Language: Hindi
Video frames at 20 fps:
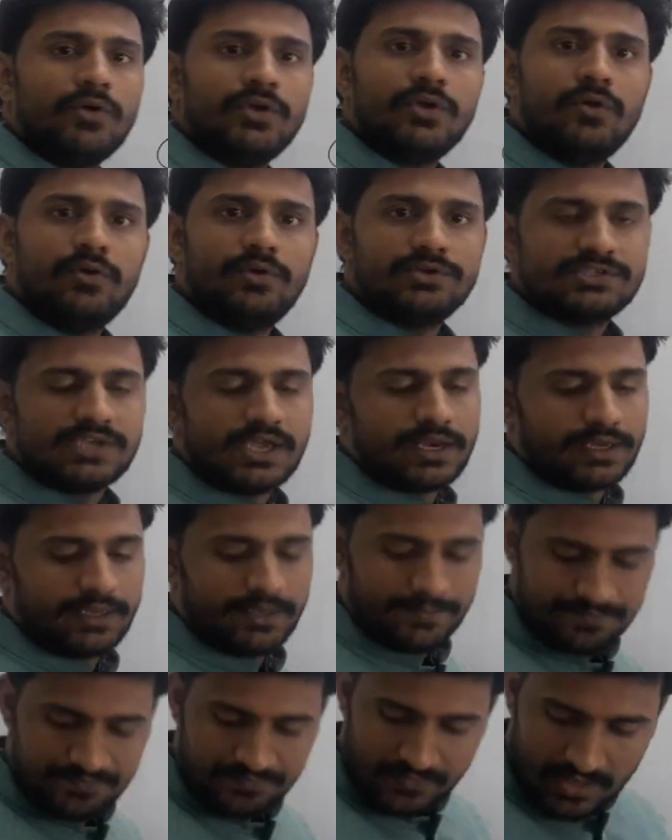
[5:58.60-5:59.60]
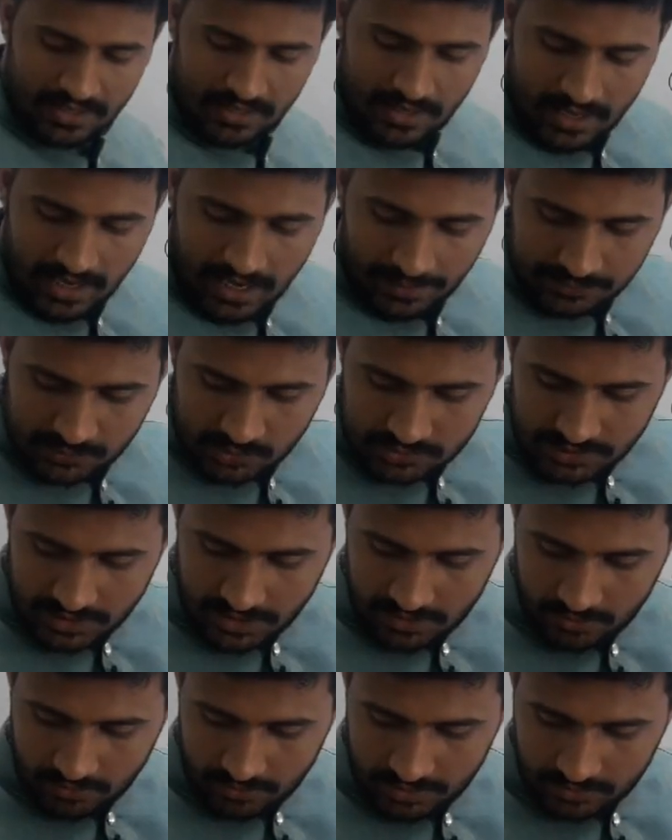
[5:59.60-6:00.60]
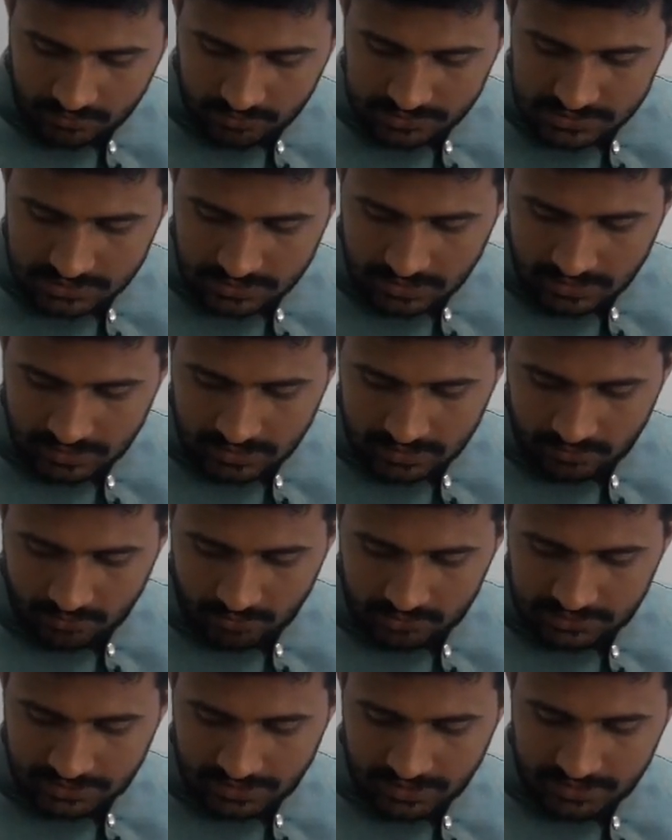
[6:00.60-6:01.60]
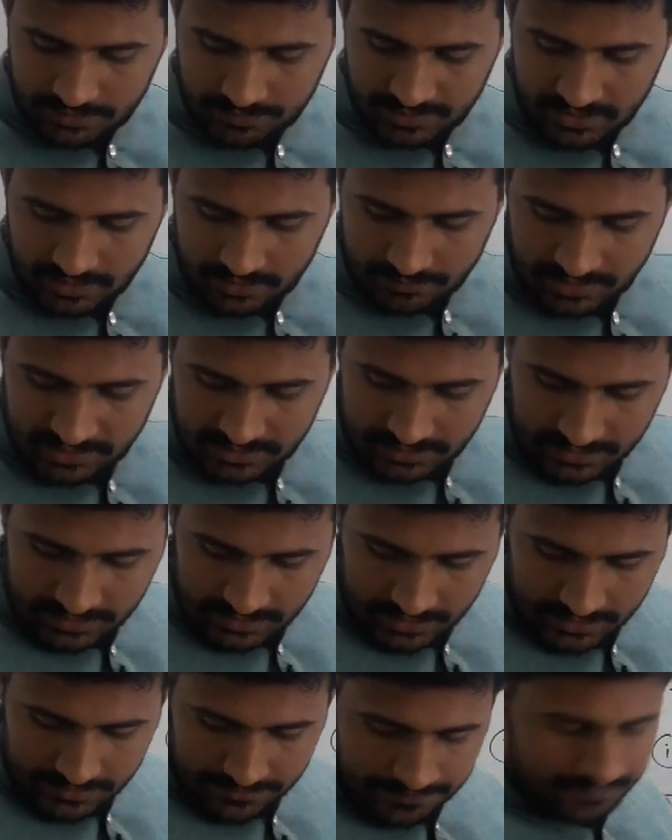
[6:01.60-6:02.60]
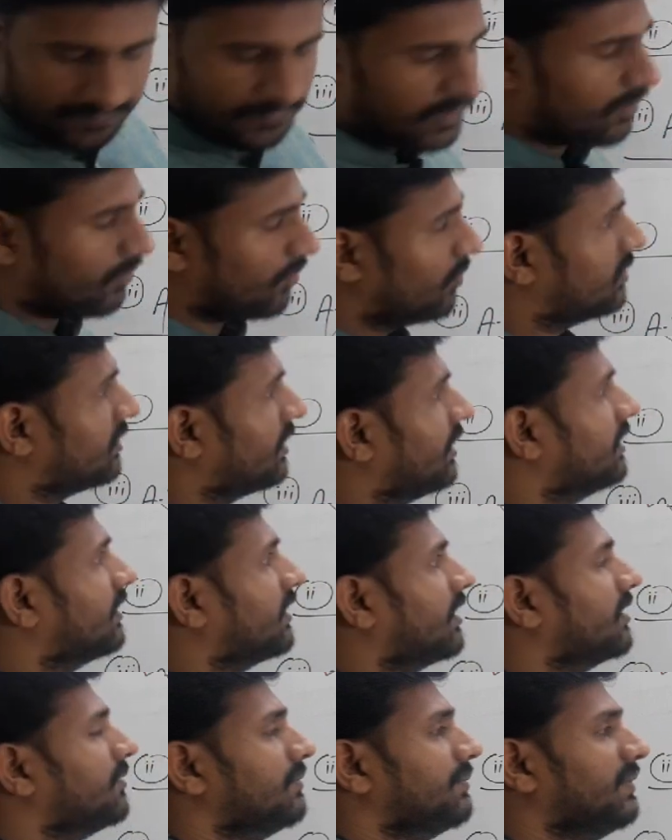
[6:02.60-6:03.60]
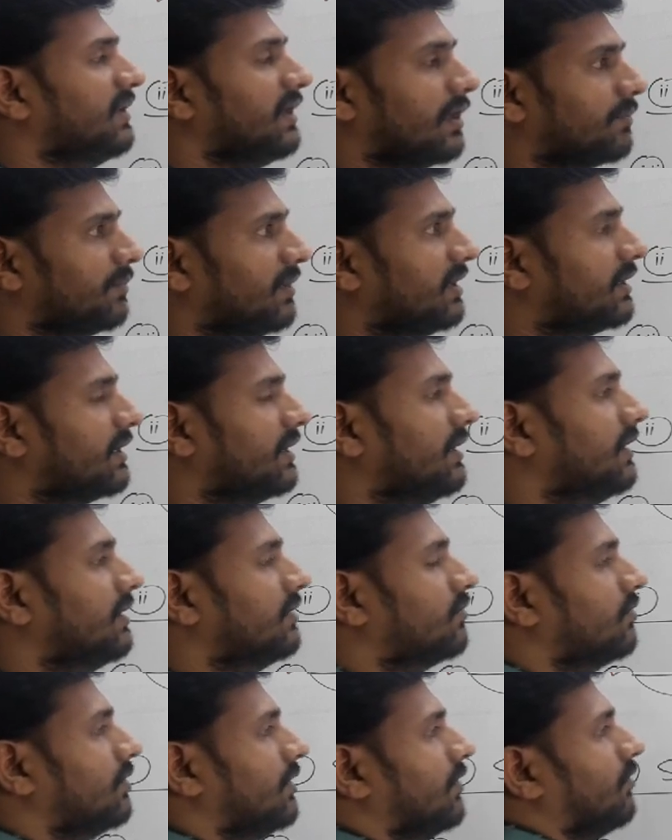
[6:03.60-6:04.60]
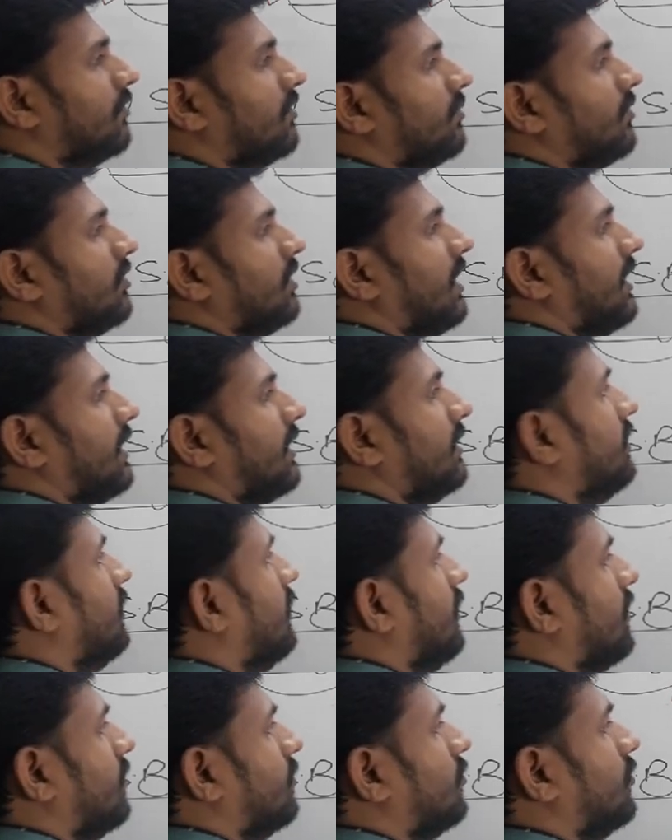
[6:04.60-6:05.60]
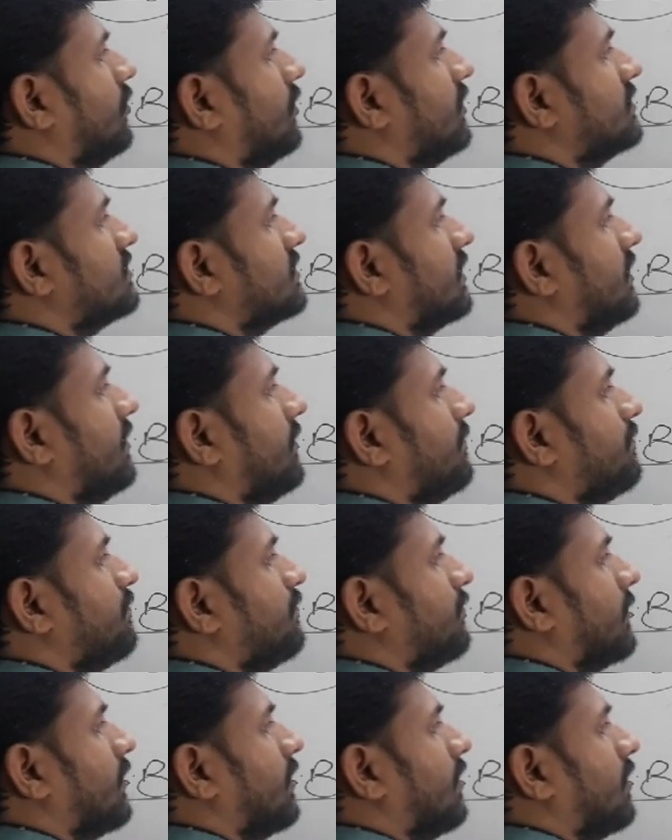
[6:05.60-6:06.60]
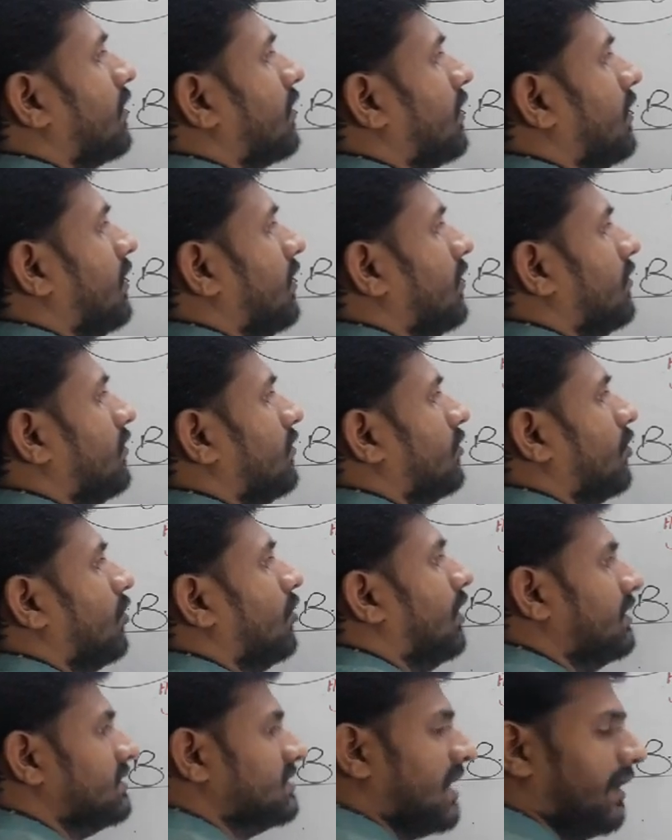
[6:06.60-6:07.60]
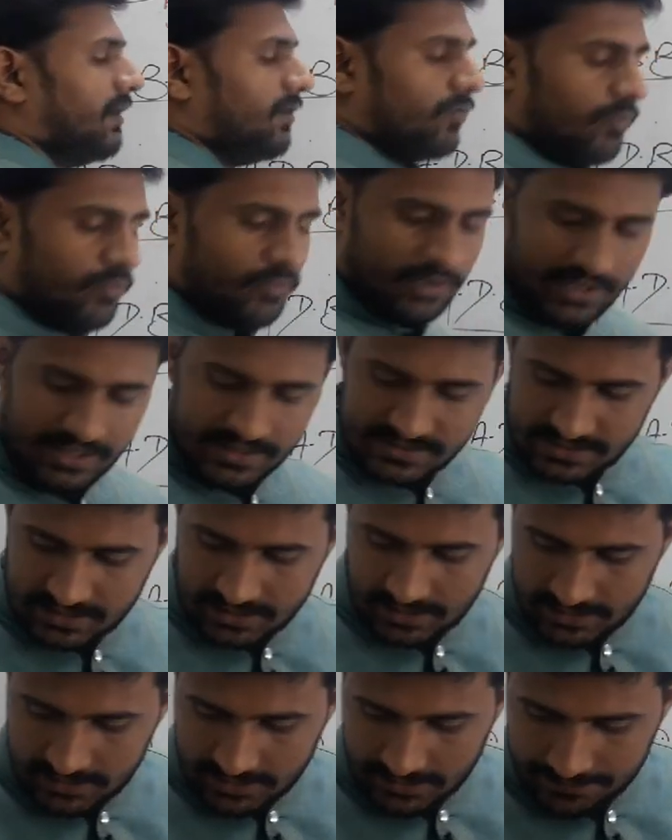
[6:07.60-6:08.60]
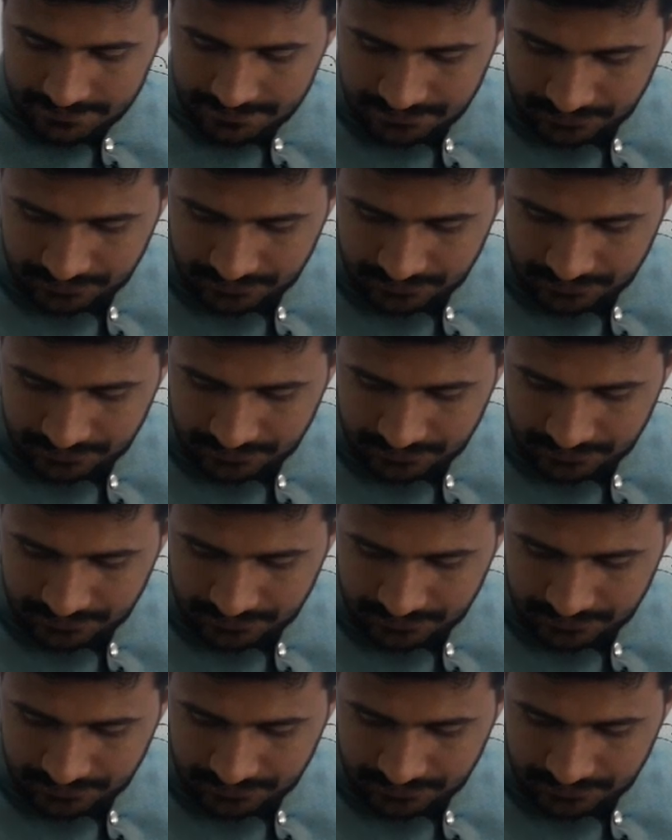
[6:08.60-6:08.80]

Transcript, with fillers: कोई और जा रही है अब दूसरे इन्होंने कुछ ग्रोथ रेट भी रिकमेंड किए हैं ग्रोथ रेट भी रिकमेंड किए हैं तो इन्होंने बोला है मूडीज़ ने कि दो के लिए